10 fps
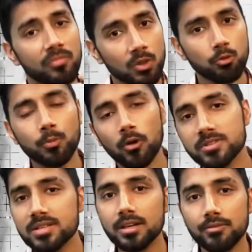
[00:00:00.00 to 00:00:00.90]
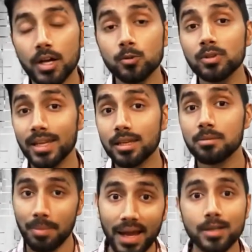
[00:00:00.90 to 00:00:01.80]
वो प्रोसेस करवा दूं लेकिन
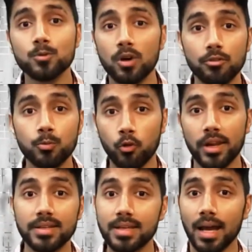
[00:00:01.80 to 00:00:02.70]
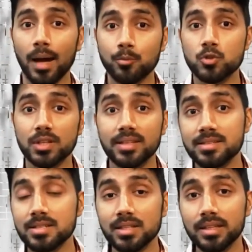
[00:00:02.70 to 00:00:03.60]
बैक टू आवर पॉइंट कि आपको जल्दी से
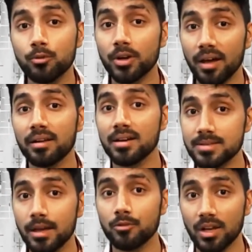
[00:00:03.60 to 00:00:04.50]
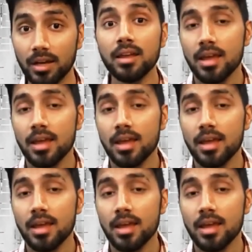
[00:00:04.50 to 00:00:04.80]
जल्दी वो अठारह हज़ार वाला